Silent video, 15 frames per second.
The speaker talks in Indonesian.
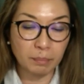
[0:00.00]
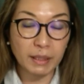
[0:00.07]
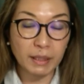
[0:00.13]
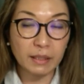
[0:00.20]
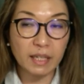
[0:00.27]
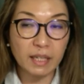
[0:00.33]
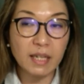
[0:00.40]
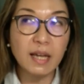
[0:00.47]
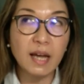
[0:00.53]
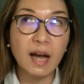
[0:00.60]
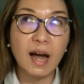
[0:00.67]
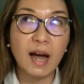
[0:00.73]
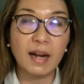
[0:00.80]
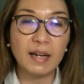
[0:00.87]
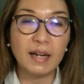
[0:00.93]
pentingnya
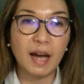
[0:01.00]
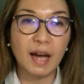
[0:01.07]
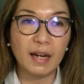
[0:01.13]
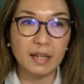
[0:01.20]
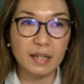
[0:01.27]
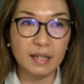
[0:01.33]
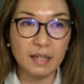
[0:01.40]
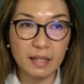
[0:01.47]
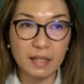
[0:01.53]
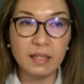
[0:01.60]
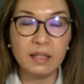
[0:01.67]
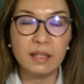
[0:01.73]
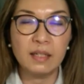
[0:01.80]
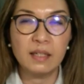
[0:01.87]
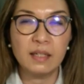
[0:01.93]
hari-hari
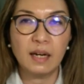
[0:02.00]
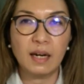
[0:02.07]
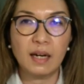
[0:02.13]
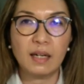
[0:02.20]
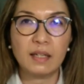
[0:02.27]
ini uh,